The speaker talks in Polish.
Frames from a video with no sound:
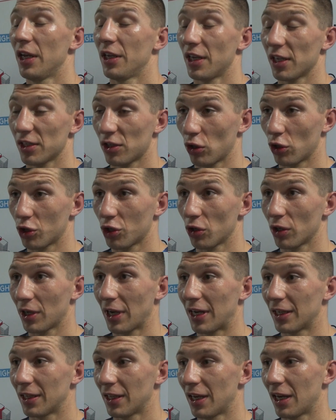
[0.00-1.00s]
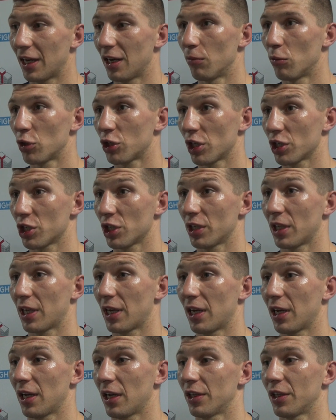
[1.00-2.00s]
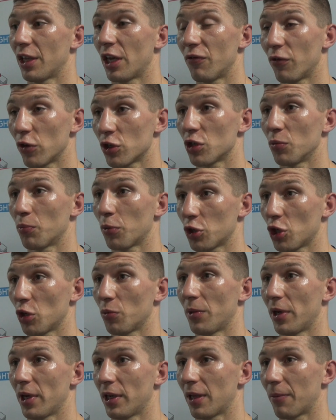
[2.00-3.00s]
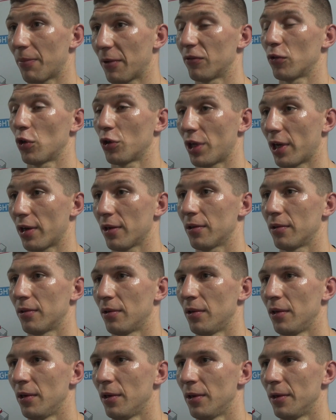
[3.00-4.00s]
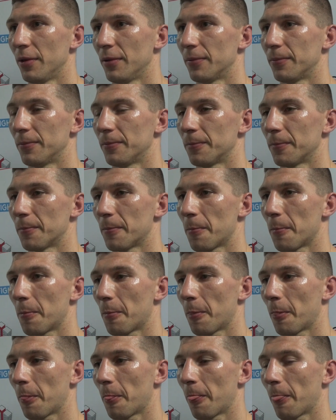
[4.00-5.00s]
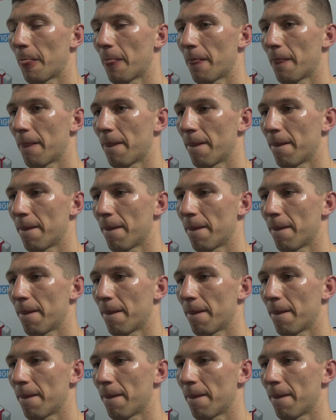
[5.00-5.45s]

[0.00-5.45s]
Jest to osiągalne, ale myślę, że na najwyższym poziomie na pewno nie. Czyli generalnie radzimy,